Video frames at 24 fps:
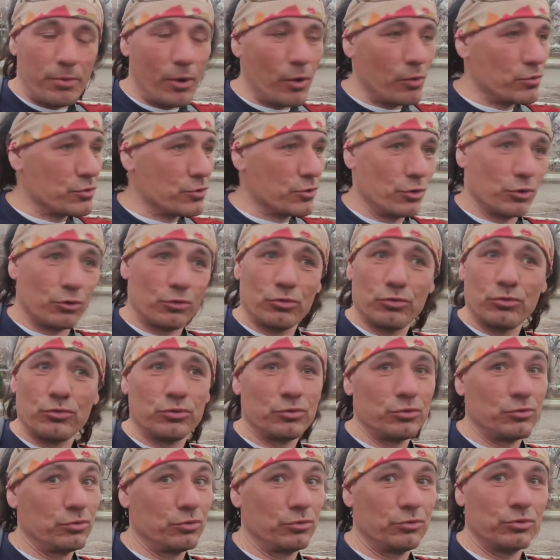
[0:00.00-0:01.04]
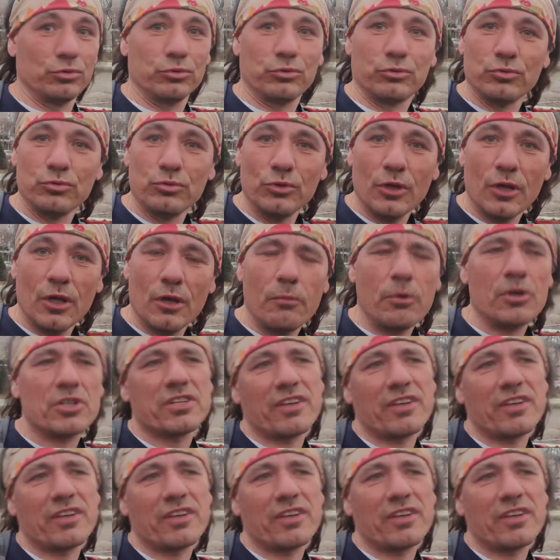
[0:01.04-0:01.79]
Pause de tout, tout, tout, tout, tout.